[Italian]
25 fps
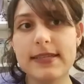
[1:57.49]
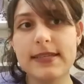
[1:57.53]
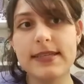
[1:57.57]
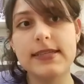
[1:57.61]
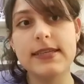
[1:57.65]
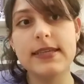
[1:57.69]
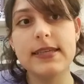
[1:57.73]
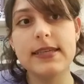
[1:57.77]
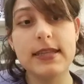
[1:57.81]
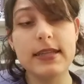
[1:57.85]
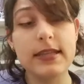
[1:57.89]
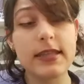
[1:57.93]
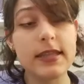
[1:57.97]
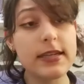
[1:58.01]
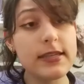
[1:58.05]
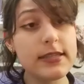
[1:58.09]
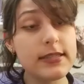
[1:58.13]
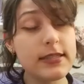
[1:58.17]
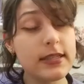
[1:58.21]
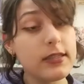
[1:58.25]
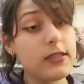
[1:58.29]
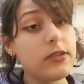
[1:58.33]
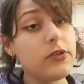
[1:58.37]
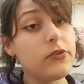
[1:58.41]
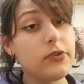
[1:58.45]
se siete
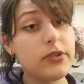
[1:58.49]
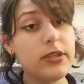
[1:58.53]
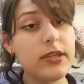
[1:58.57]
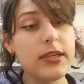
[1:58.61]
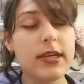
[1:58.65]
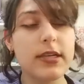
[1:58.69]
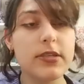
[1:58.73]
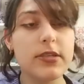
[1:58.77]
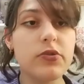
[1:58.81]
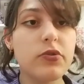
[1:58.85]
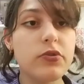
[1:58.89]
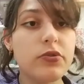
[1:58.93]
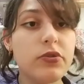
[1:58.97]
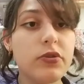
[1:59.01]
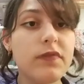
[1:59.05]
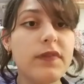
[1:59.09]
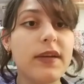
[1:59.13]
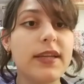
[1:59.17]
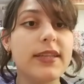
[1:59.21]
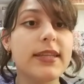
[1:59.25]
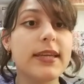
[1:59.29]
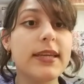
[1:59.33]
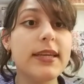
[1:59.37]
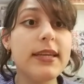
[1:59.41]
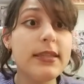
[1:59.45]
interessati in ogni caso lo
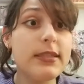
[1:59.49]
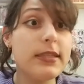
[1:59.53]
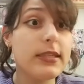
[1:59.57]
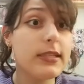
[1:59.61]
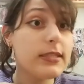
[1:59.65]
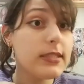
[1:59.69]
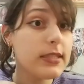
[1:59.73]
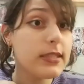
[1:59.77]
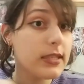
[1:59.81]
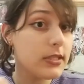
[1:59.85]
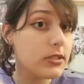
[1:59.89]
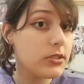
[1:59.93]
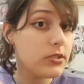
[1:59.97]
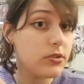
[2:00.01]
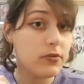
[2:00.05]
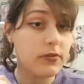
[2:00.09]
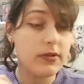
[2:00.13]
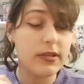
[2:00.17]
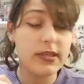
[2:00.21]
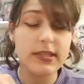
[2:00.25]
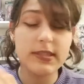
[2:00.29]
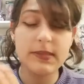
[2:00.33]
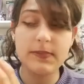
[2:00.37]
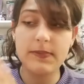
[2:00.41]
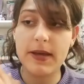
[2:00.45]
trovate in
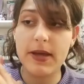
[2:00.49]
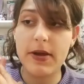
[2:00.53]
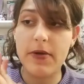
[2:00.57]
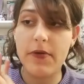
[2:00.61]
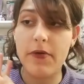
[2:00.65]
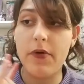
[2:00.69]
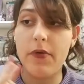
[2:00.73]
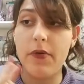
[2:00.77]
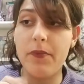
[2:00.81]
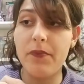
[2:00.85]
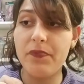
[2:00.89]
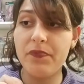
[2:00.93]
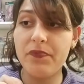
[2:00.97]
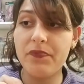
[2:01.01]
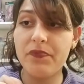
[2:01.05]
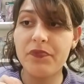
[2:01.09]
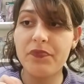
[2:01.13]
descrizione, spero